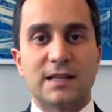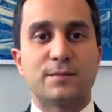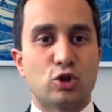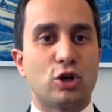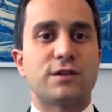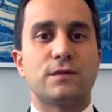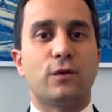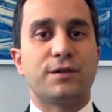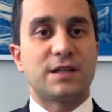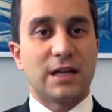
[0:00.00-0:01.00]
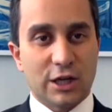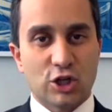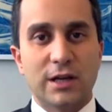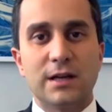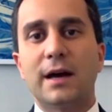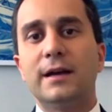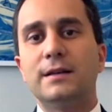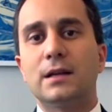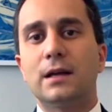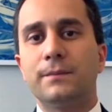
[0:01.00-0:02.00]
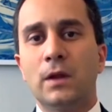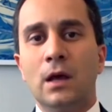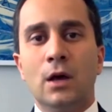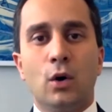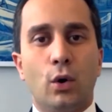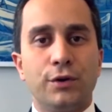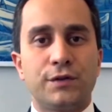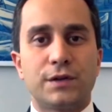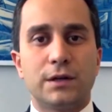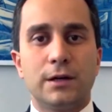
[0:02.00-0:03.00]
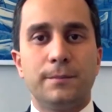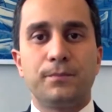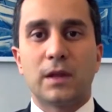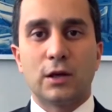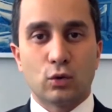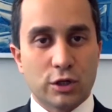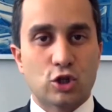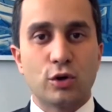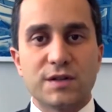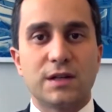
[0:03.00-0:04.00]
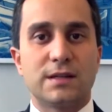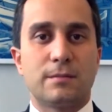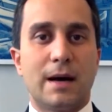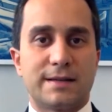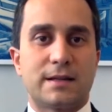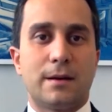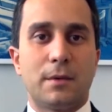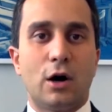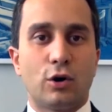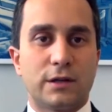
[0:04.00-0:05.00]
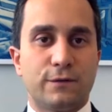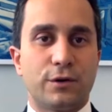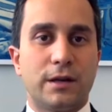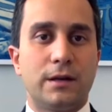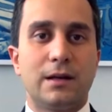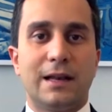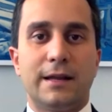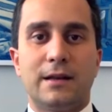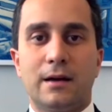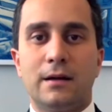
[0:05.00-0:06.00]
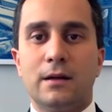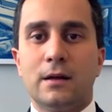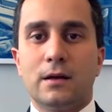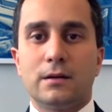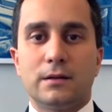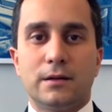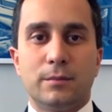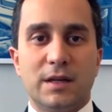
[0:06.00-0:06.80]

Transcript: die jetzt beschlossen worden sind, ich stehe dahinter und ähm, ich unterstütze diese Maßnahmen auch, die von den Ländern äh,